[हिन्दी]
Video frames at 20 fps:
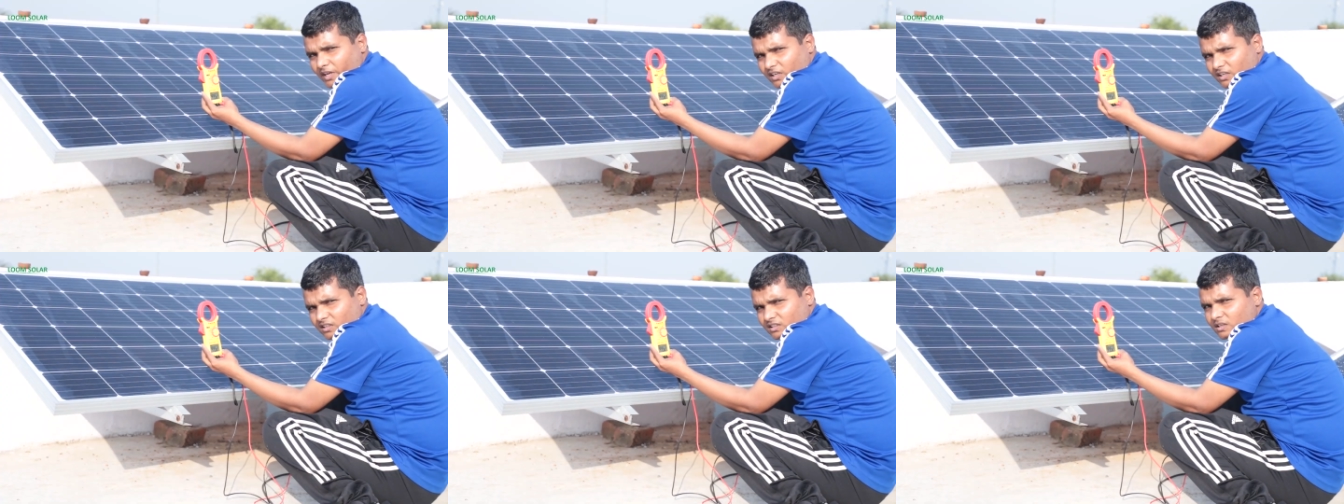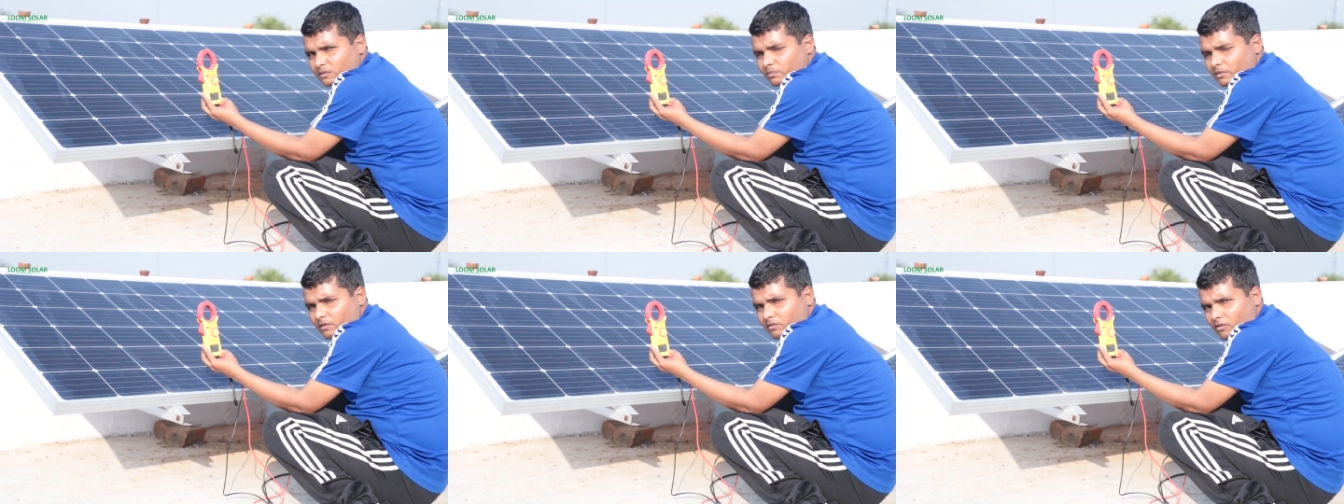पैनल
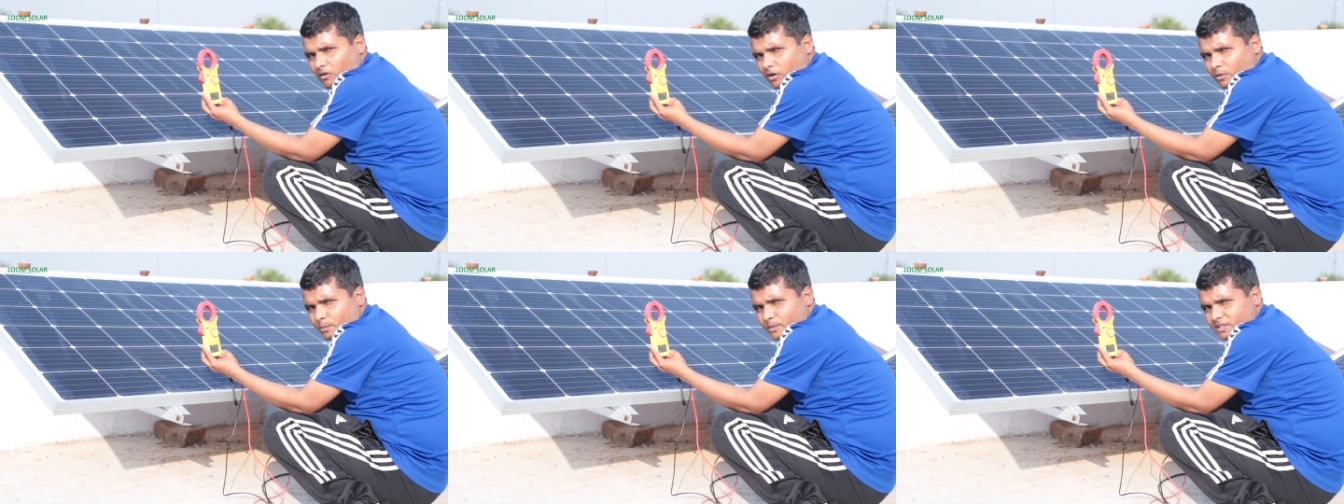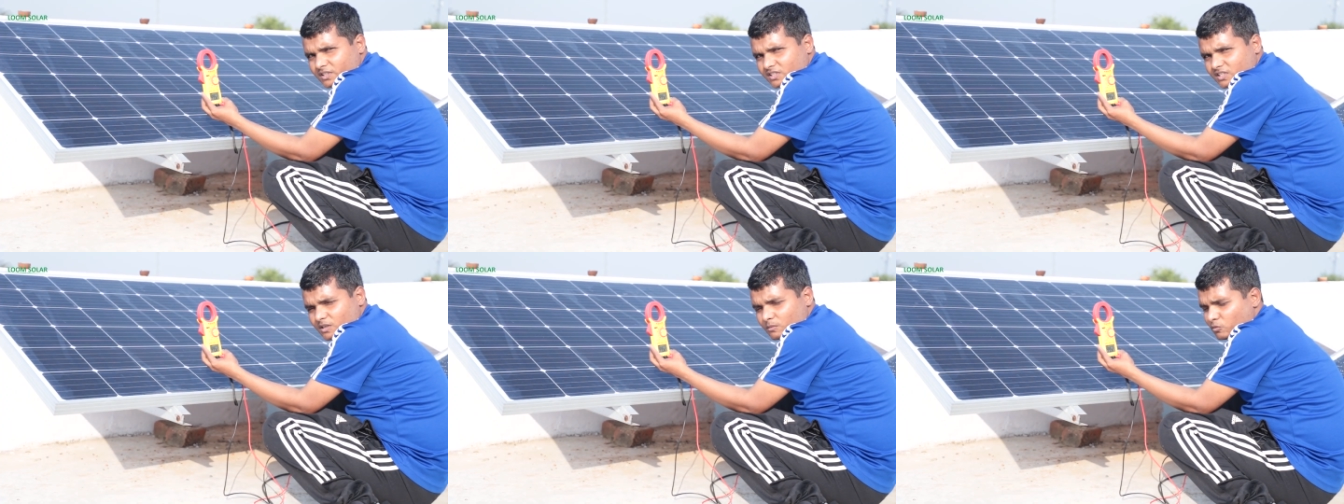की
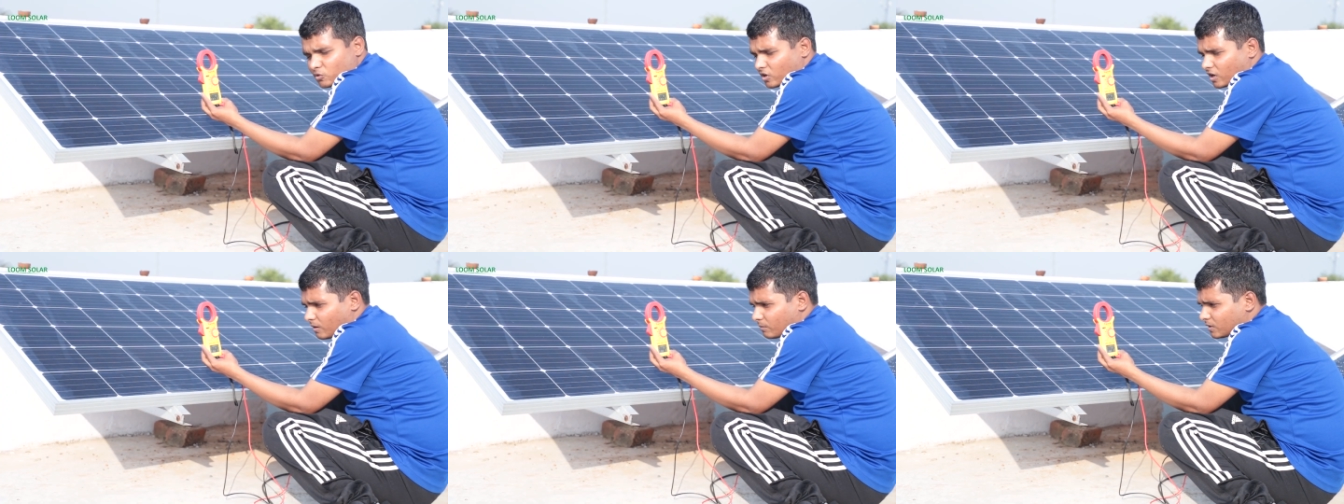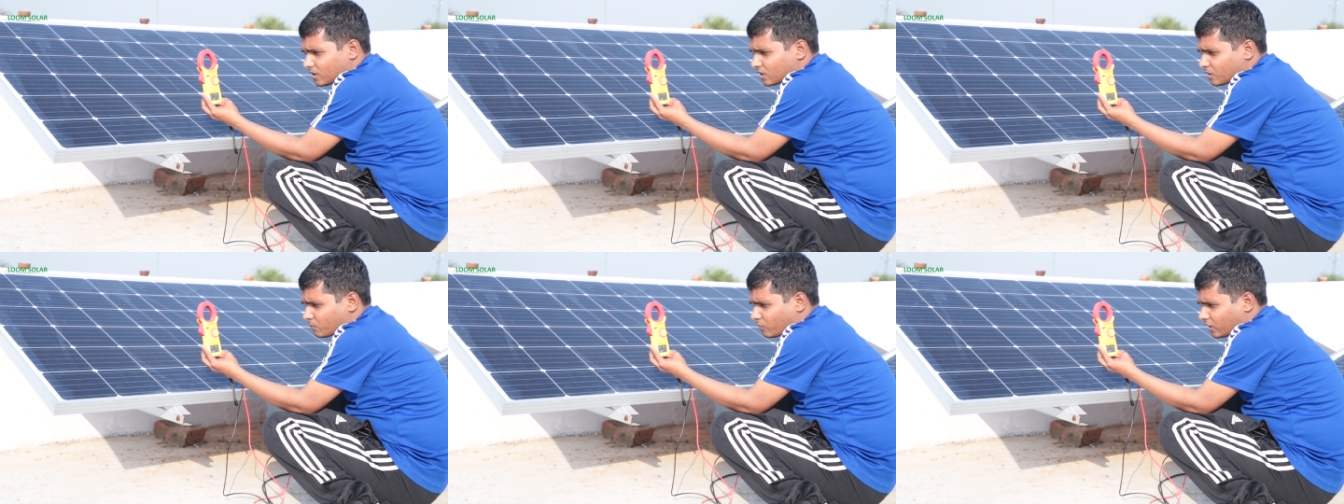परफॉर्मेंस के
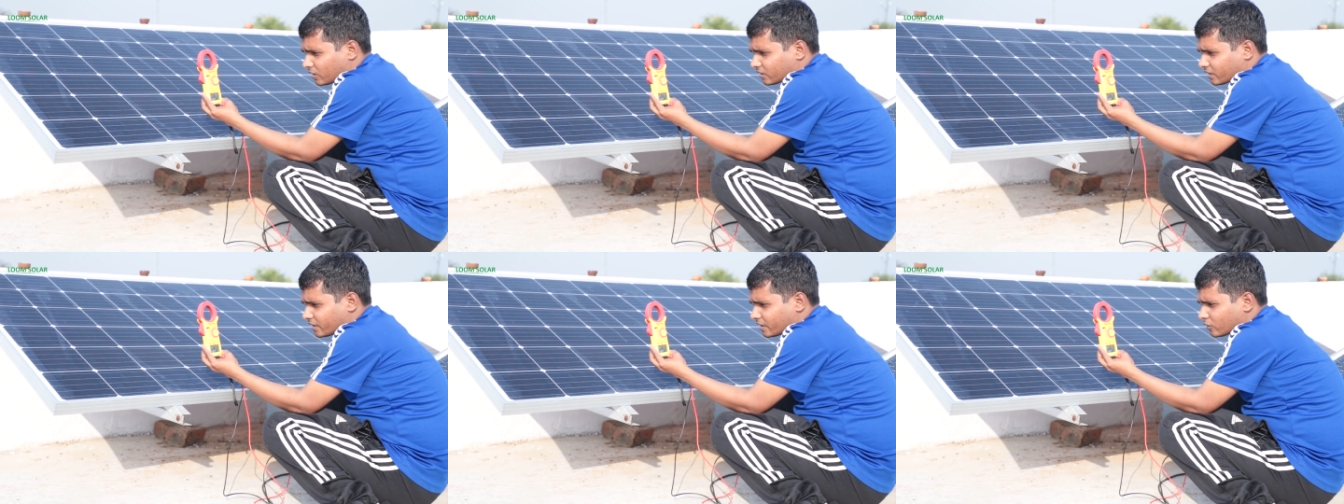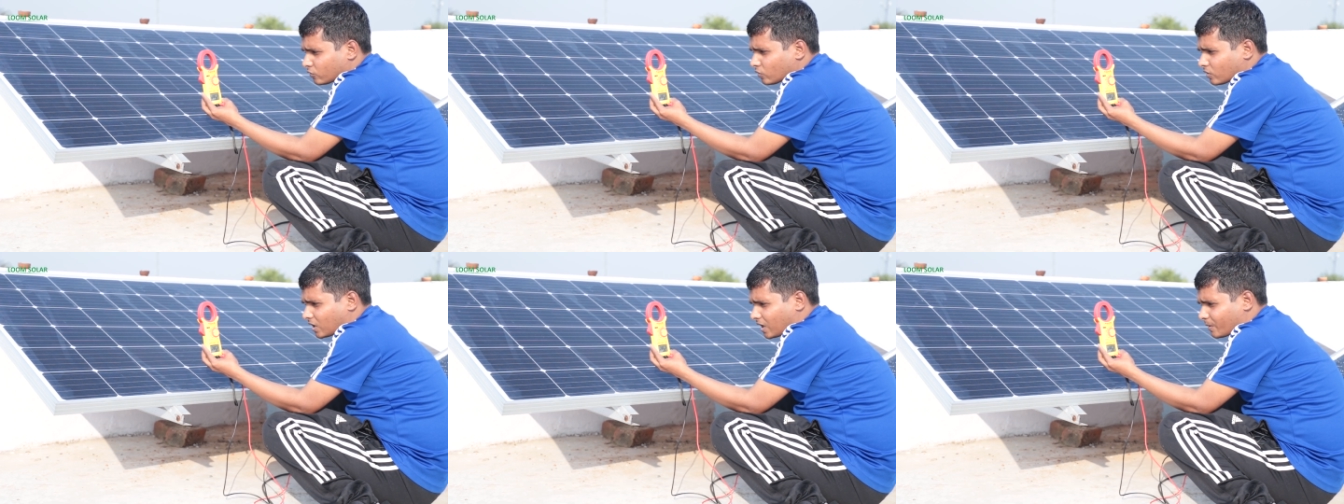मुकाबले की बात
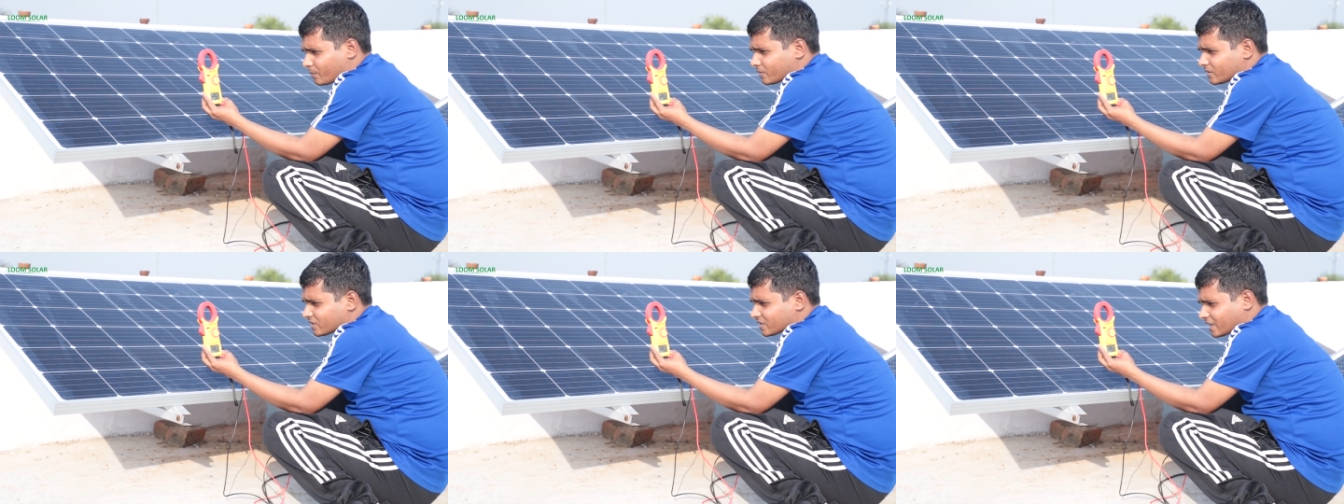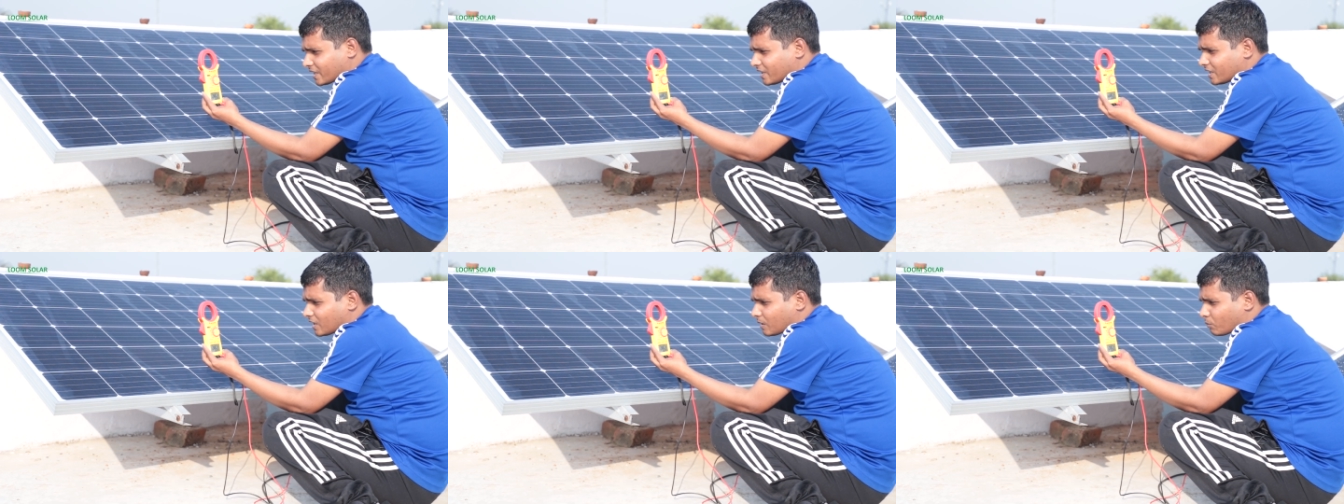करें तो काफ़ी
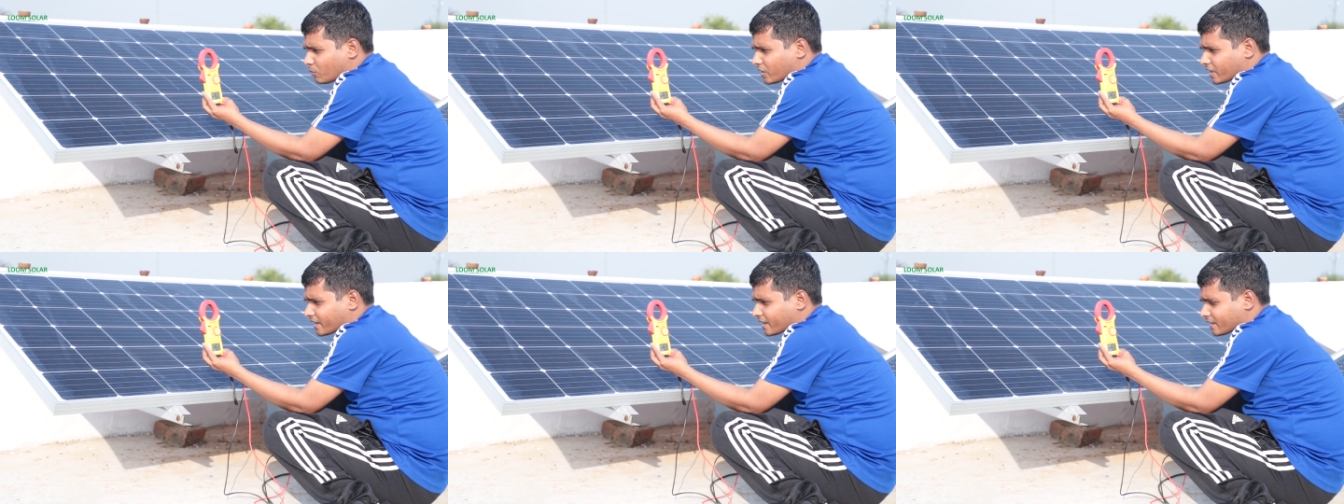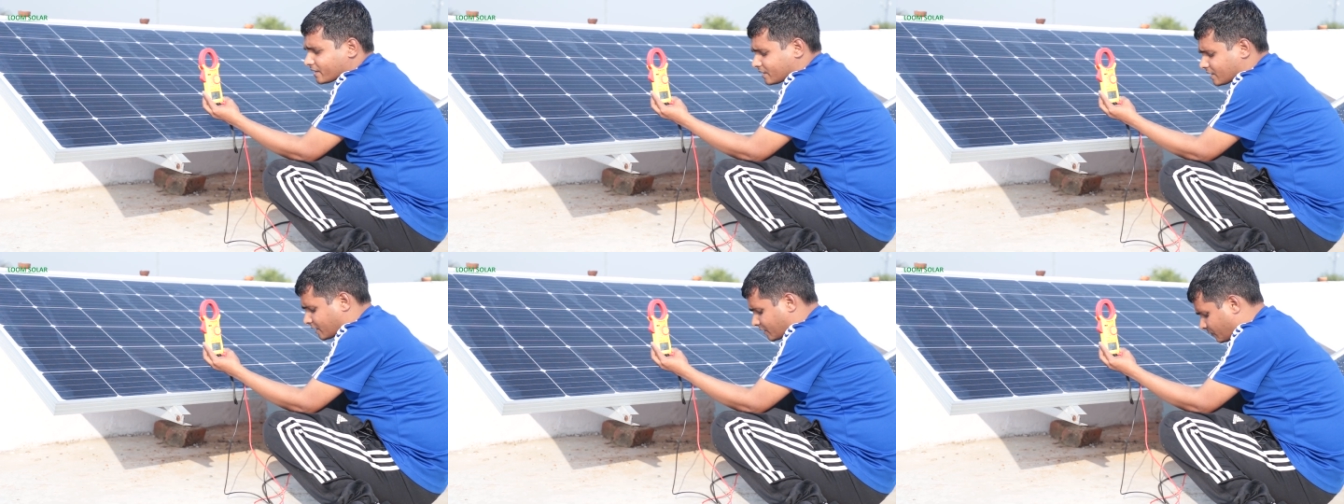सही नंबर
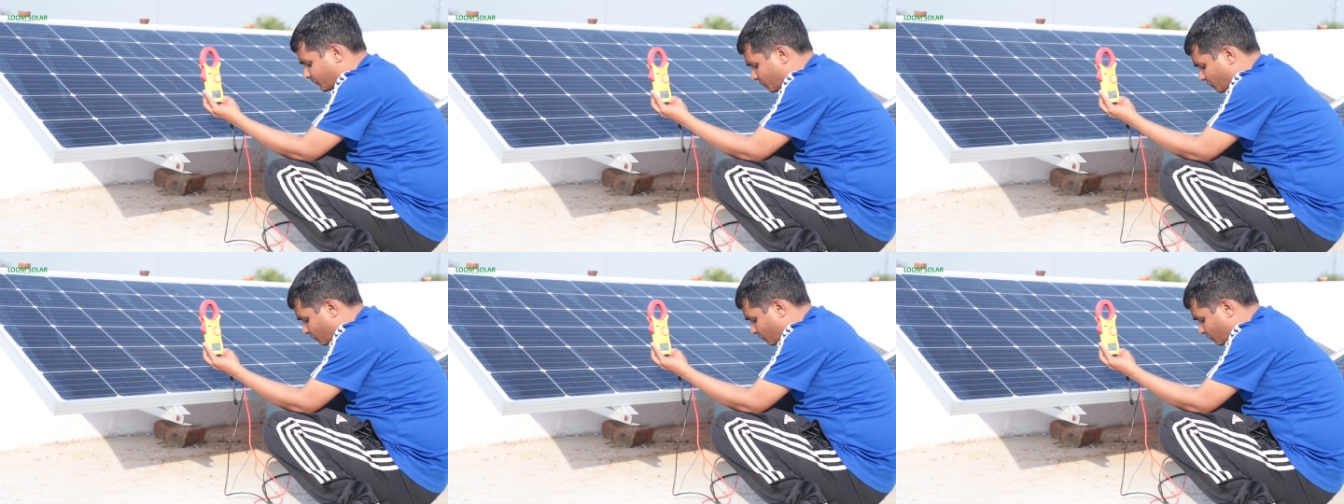है ये